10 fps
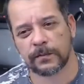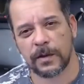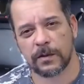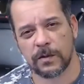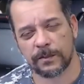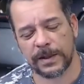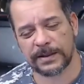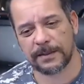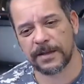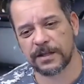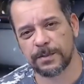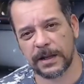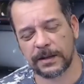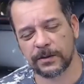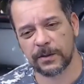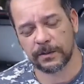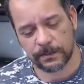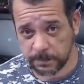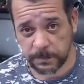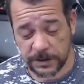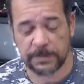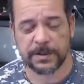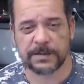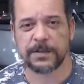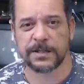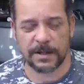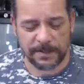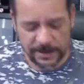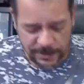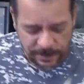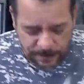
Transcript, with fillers: Eu completamente peladão, simplesmente abaixei